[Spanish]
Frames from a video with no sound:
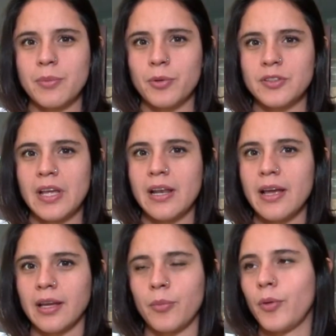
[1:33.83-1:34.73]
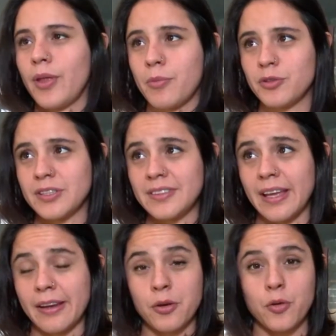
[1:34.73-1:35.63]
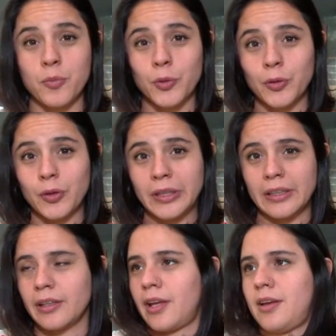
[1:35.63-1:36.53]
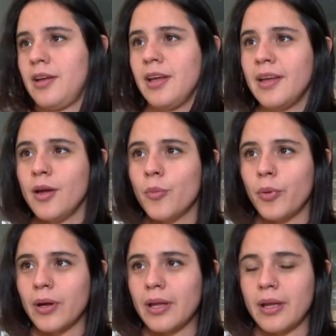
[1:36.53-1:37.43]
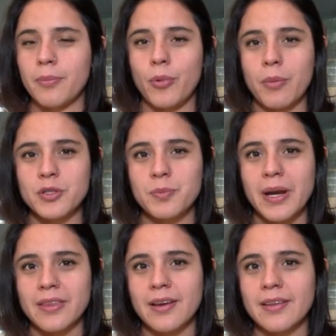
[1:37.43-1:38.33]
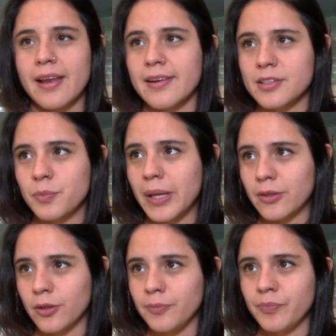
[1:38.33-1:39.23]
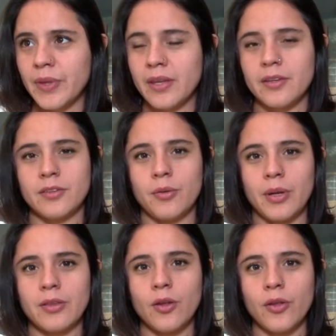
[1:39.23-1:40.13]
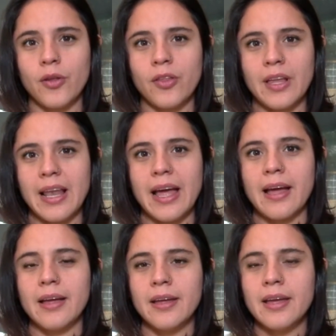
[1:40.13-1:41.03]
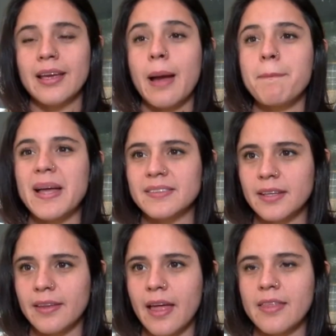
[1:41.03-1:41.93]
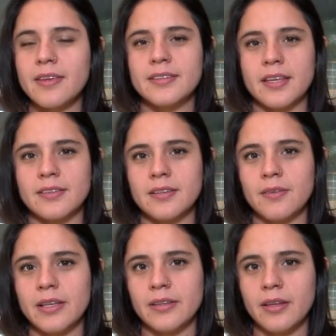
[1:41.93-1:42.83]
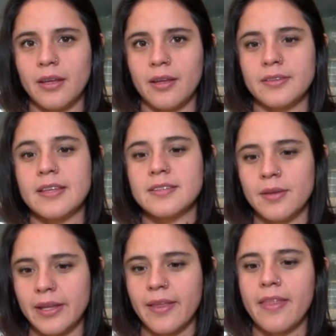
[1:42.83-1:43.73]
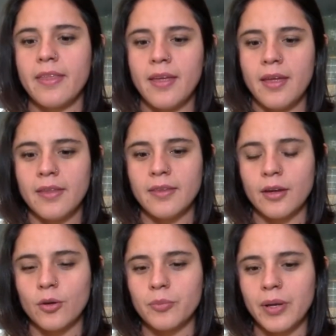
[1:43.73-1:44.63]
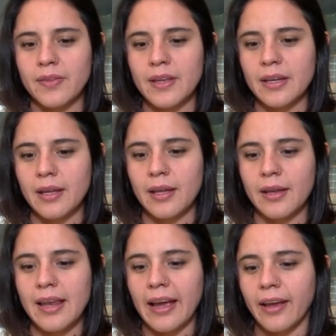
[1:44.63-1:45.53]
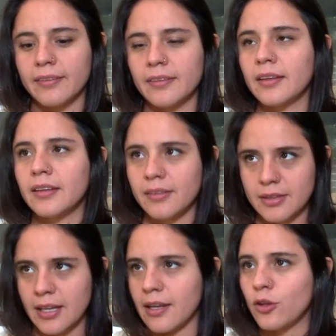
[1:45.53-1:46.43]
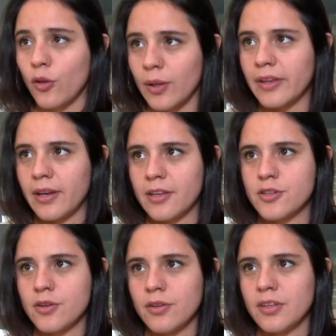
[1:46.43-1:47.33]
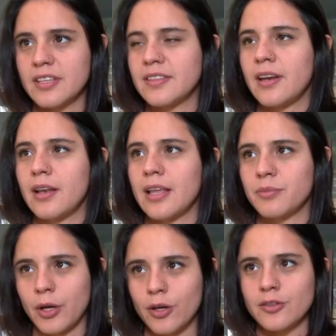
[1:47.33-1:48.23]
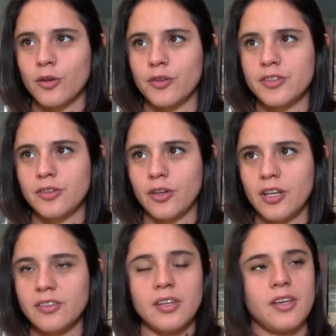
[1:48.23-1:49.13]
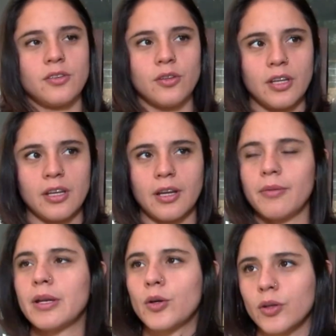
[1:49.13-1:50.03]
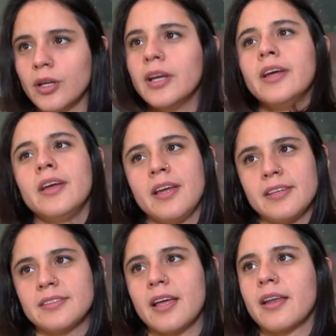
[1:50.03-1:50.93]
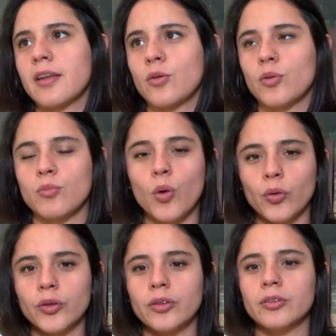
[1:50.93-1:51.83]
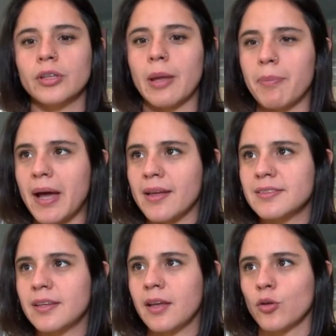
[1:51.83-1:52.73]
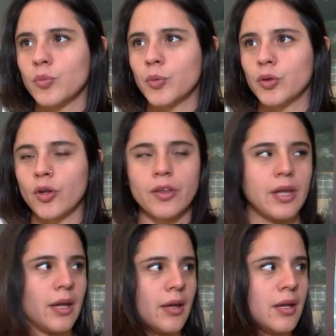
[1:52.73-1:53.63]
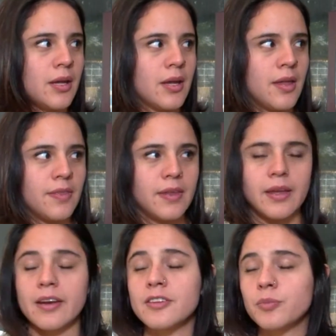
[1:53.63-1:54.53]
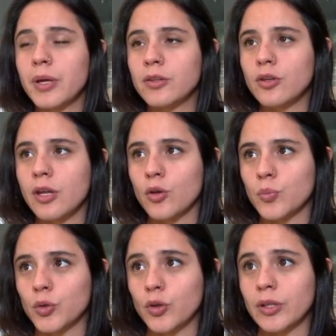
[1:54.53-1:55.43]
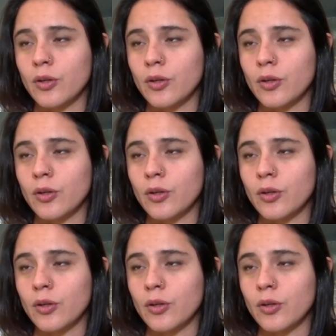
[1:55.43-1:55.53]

apostarle a que podamos estar en un mundo en el que eh, podamos partir del respeto y sobre todo de la capacidad y eh, sensibilidad de comprender que la gente tiene todo el derecho de estar en las mejores condiciones y eso tiene que ver con estar en un mundo de paz, en un mundo de, respeto y en un mundo de